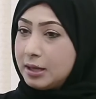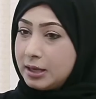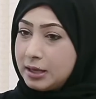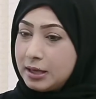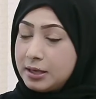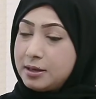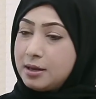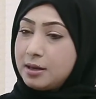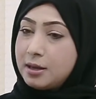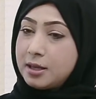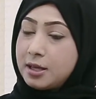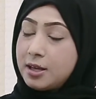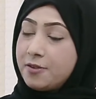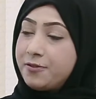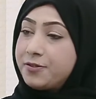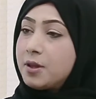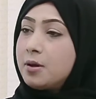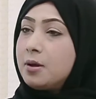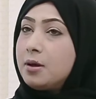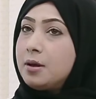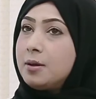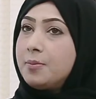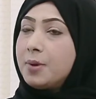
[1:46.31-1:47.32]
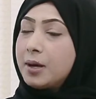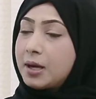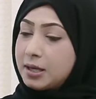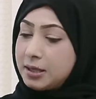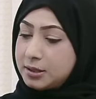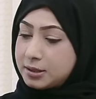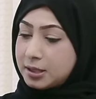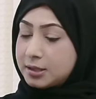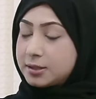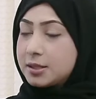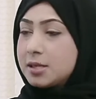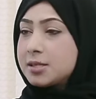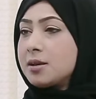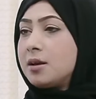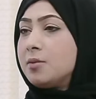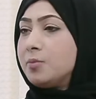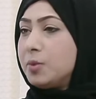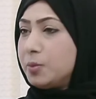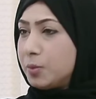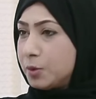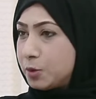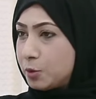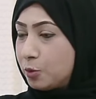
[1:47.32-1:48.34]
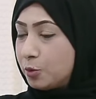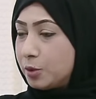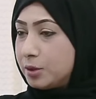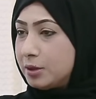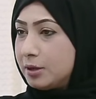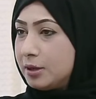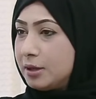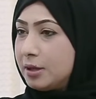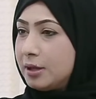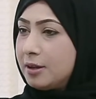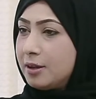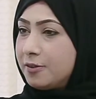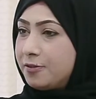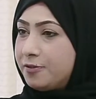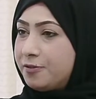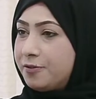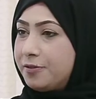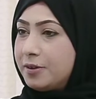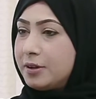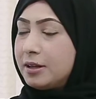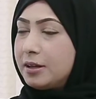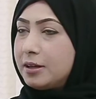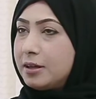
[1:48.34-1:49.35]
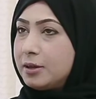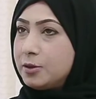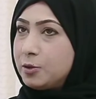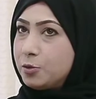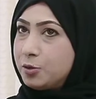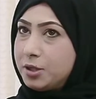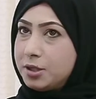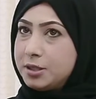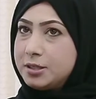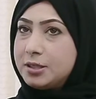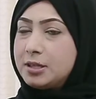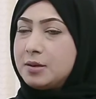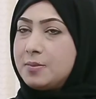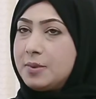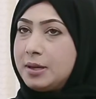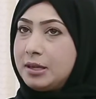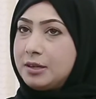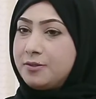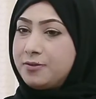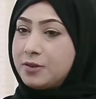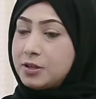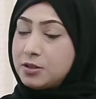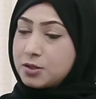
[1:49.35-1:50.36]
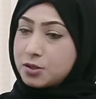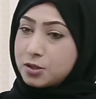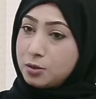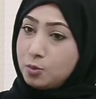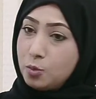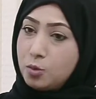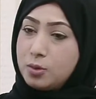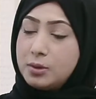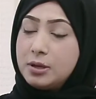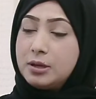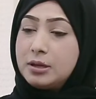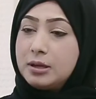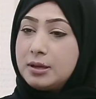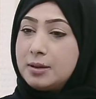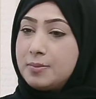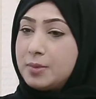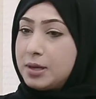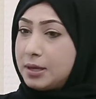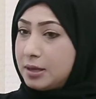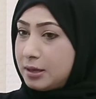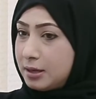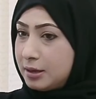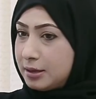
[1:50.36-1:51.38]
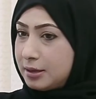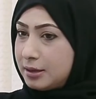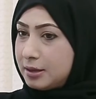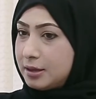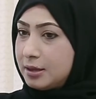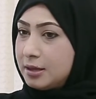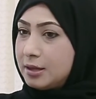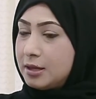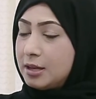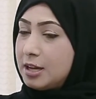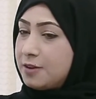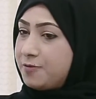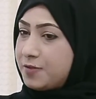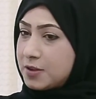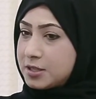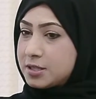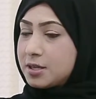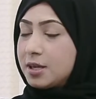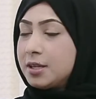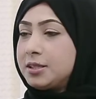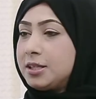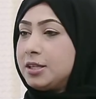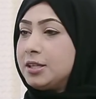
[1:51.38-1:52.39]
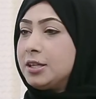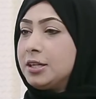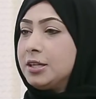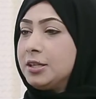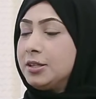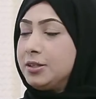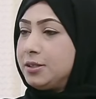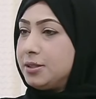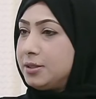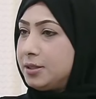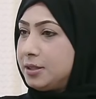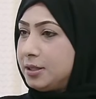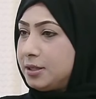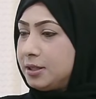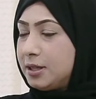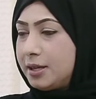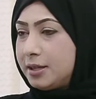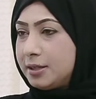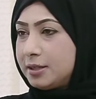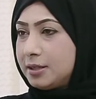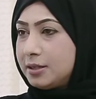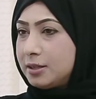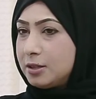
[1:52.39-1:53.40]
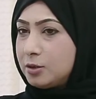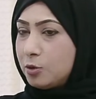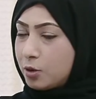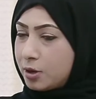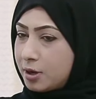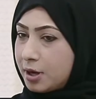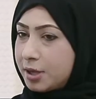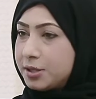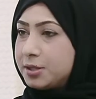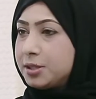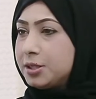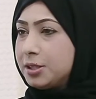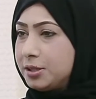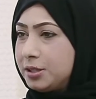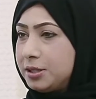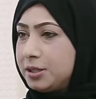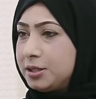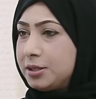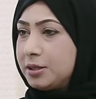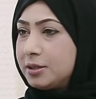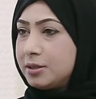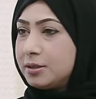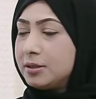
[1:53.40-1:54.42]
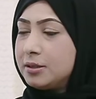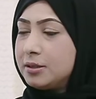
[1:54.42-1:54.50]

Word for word: ان كيف بقيه التصاميم تكون نعم فيون عند المحل فينصدمون من الفساتين اللي عندي يعني لوكات جديده